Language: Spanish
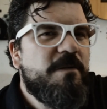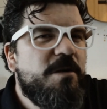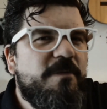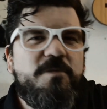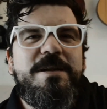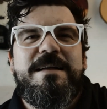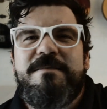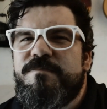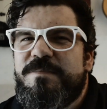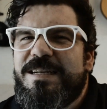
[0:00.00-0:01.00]
Bueno, fue una
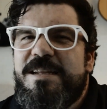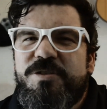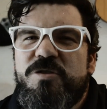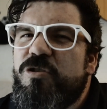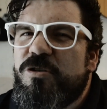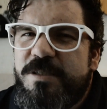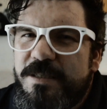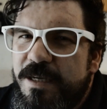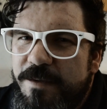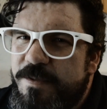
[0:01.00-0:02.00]
relación
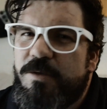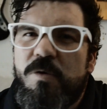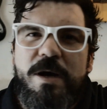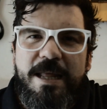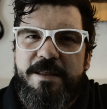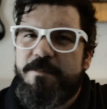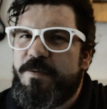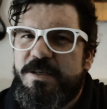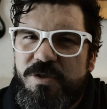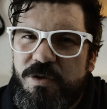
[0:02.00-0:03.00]
tóxica que me llevó a la
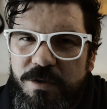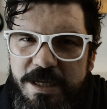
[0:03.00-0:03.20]
depresión